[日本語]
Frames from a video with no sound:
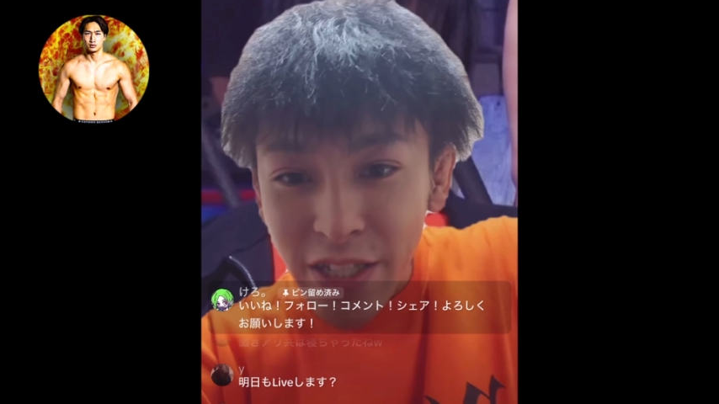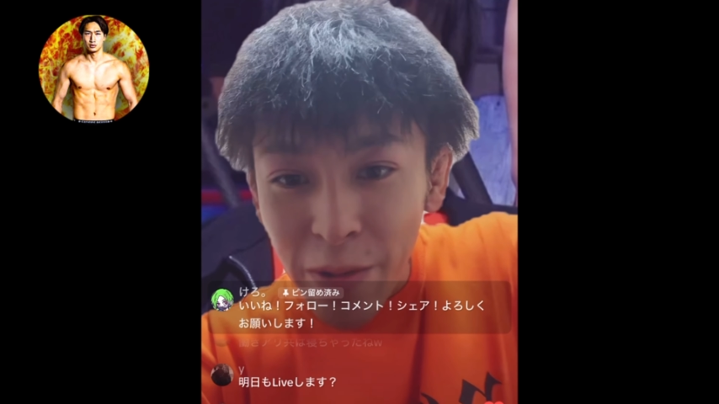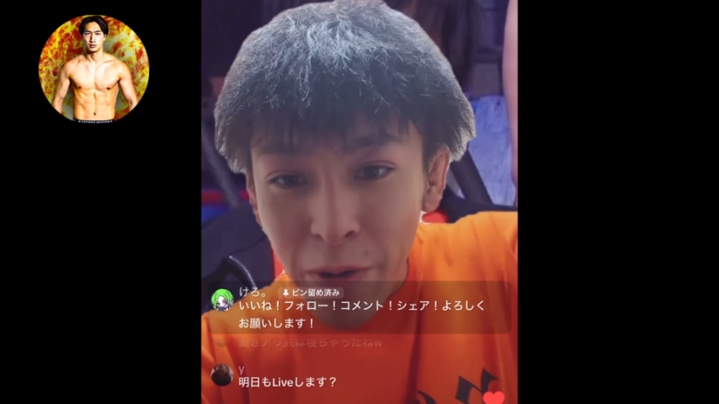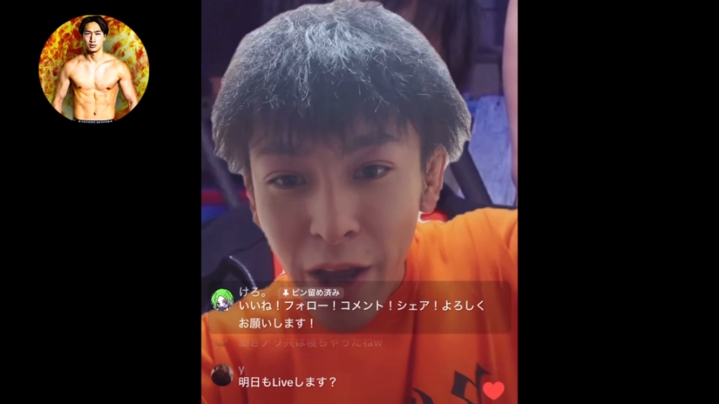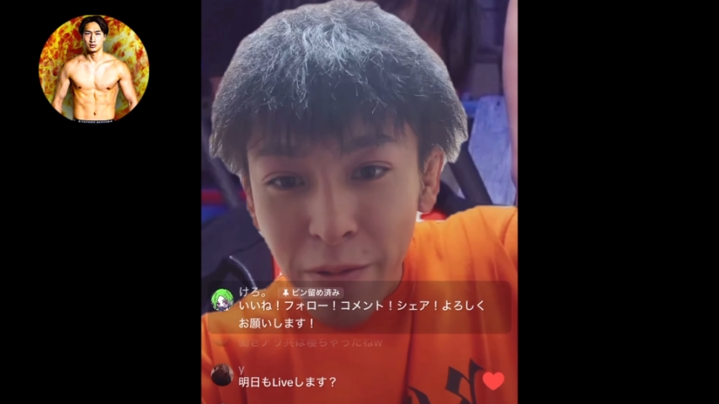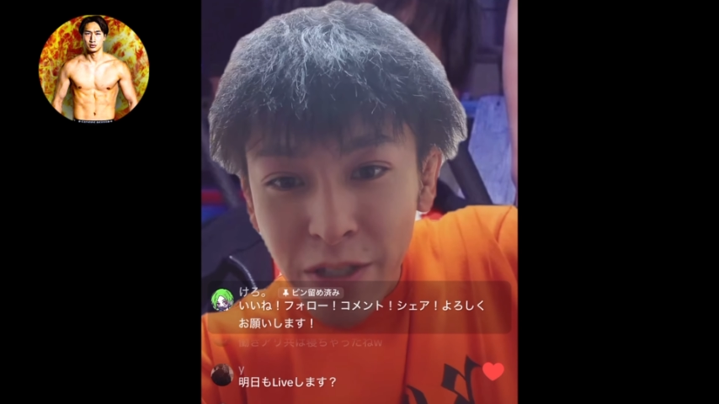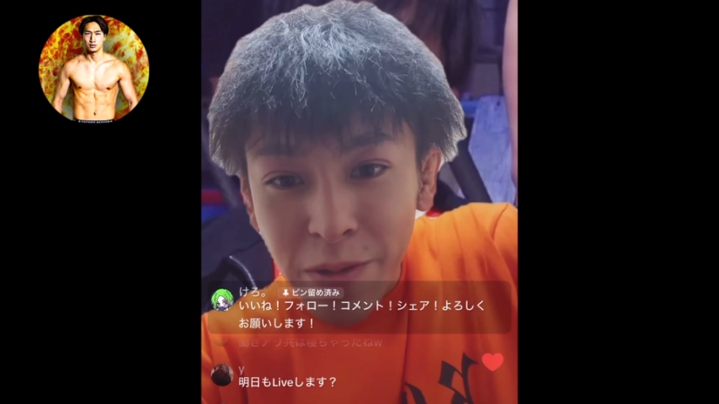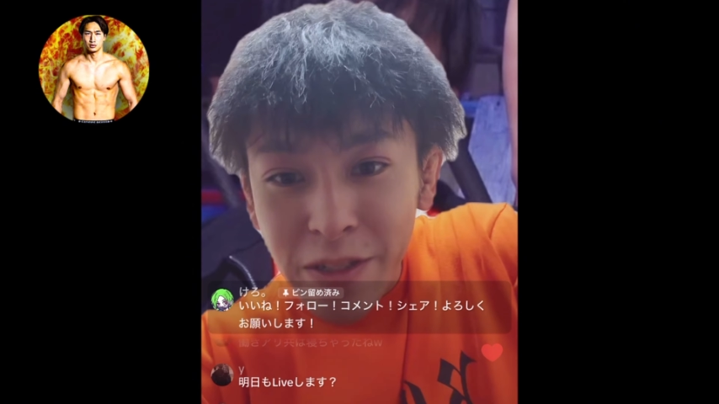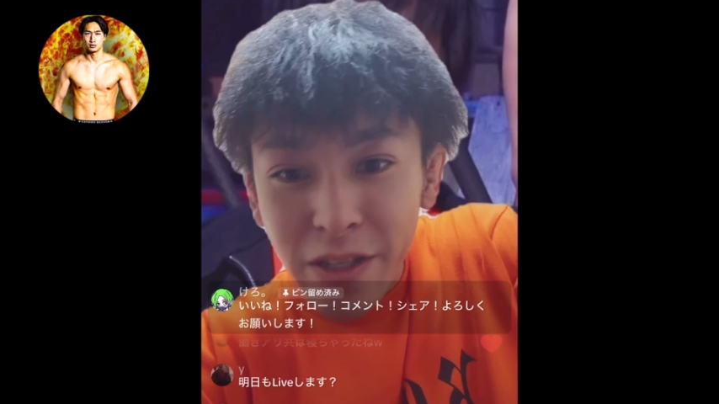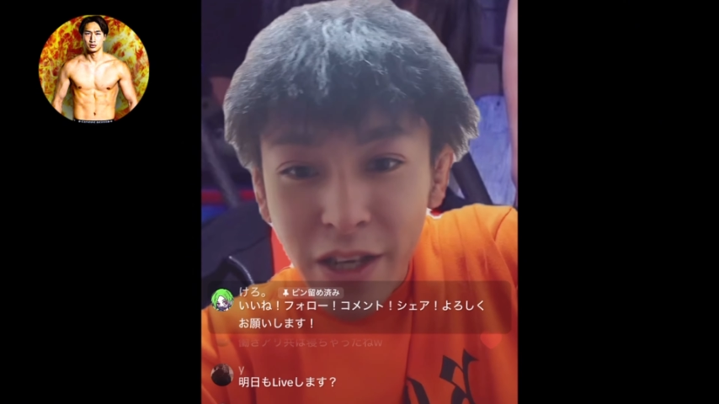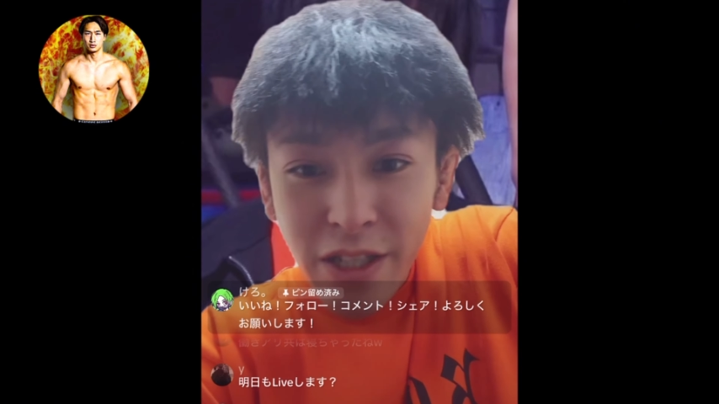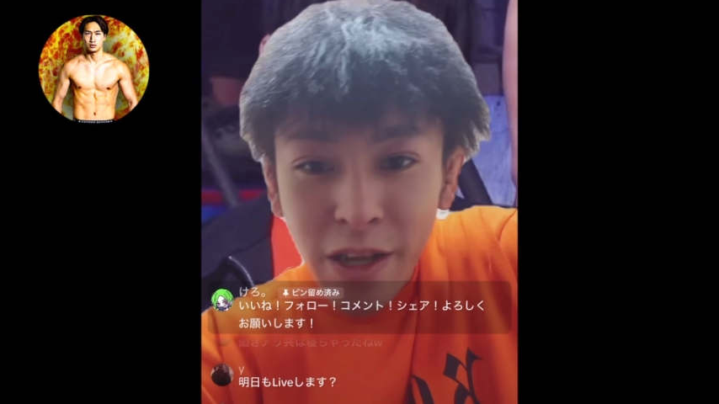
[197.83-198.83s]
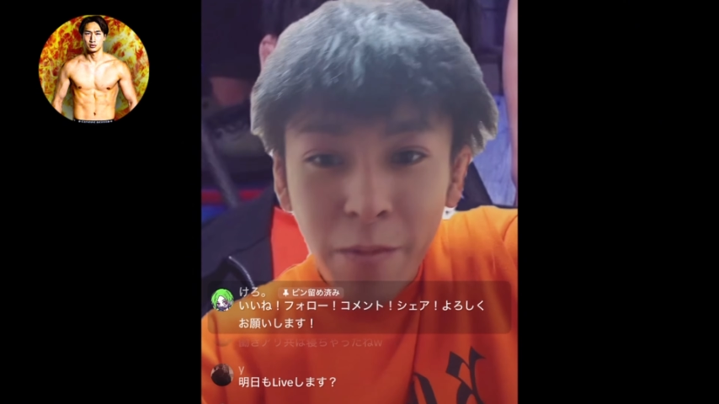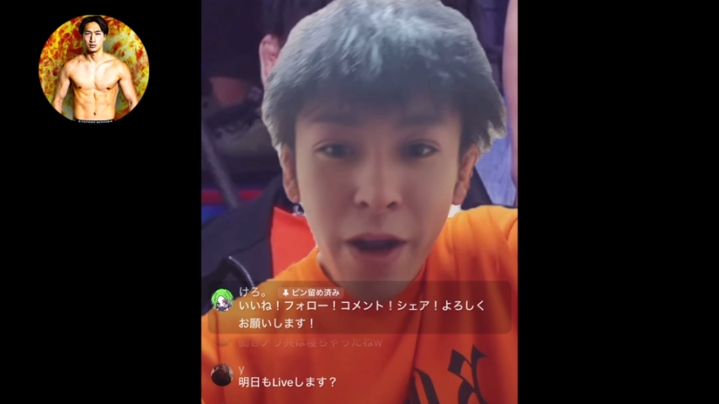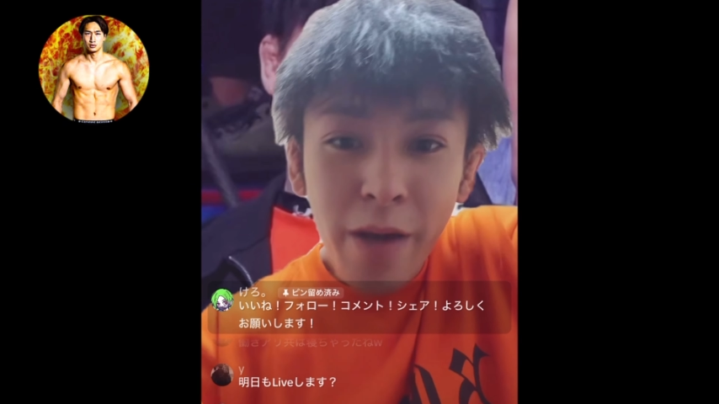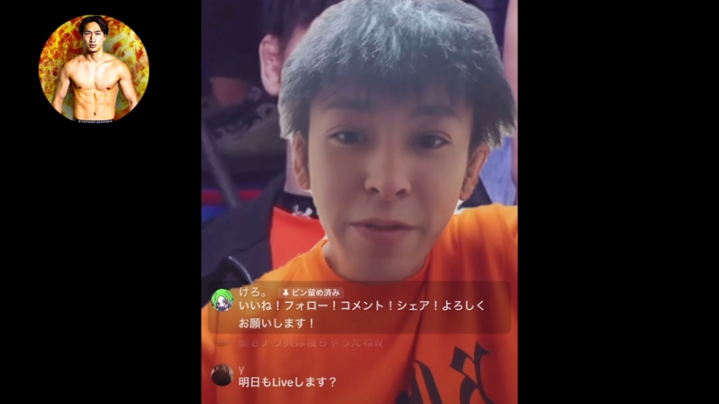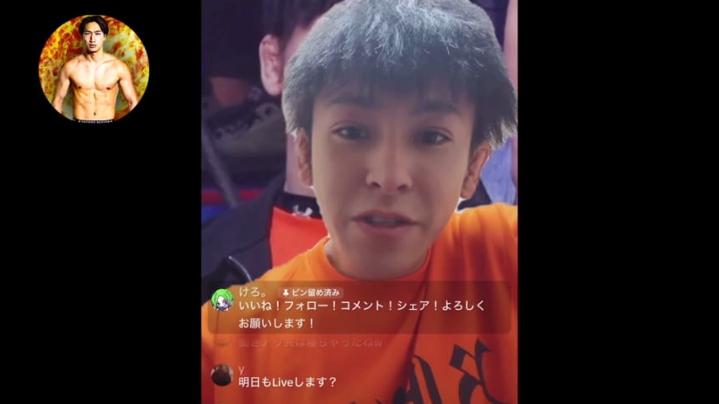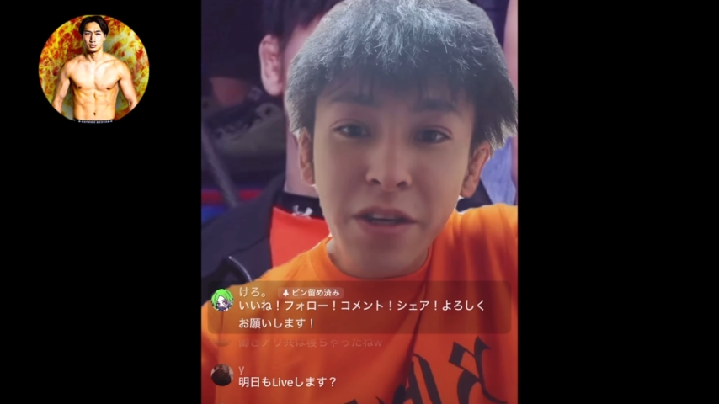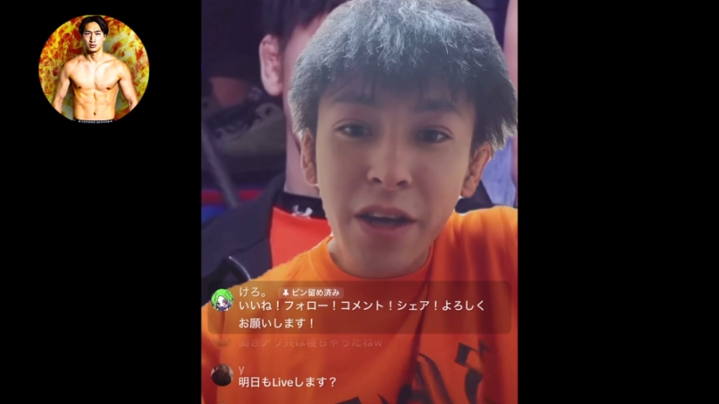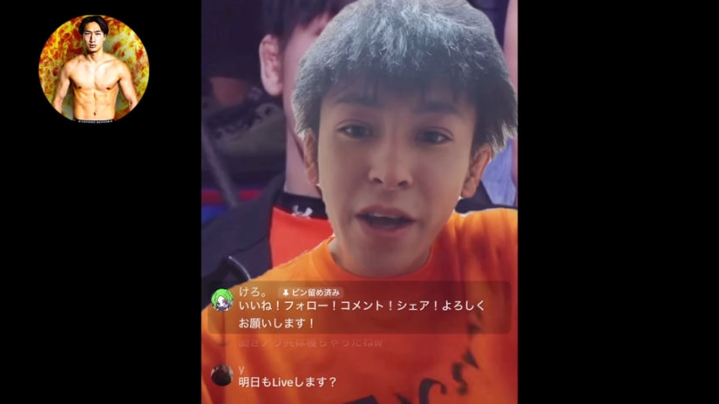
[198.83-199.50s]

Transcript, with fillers: 明日もライブします。明日もライブす